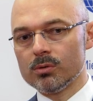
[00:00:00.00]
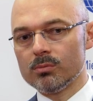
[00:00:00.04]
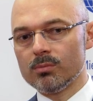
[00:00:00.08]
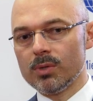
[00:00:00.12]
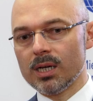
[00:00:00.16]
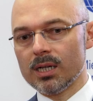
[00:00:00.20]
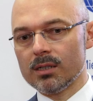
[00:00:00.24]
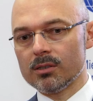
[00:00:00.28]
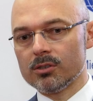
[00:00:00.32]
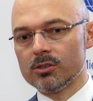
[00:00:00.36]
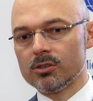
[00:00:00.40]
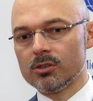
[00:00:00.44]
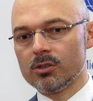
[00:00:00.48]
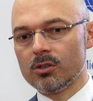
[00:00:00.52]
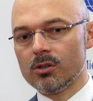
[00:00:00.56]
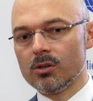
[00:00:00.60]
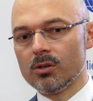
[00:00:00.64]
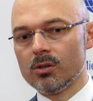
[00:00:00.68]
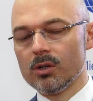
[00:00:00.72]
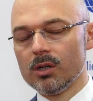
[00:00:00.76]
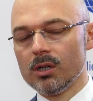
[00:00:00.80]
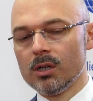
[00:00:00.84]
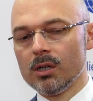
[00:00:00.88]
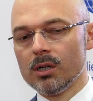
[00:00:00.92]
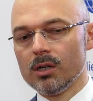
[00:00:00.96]

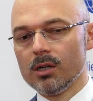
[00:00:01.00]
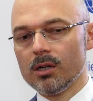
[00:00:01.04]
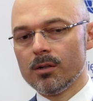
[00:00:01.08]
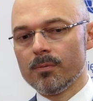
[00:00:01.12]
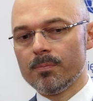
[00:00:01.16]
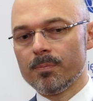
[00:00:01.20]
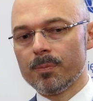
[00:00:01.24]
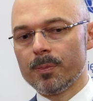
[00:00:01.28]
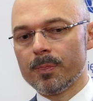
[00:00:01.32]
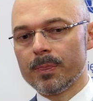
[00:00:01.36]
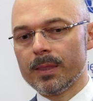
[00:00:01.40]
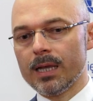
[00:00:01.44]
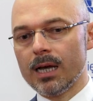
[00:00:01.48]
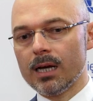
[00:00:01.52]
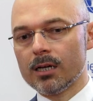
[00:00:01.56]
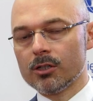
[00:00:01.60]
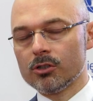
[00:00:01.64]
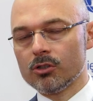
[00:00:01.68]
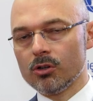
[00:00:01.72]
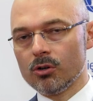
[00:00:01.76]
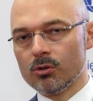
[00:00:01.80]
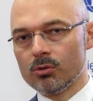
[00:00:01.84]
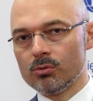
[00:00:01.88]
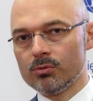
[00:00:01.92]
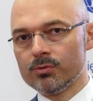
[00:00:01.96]
bardzo mm,
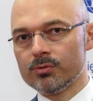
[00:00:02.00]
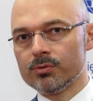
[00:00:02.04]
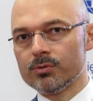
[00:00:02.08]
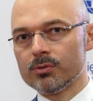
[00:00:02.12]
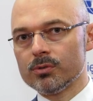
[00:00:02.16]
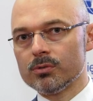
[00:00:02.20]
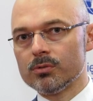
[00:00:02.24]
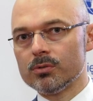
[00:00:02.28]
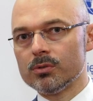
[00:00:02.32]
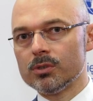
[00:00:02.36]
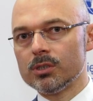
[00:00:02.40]
aktorów,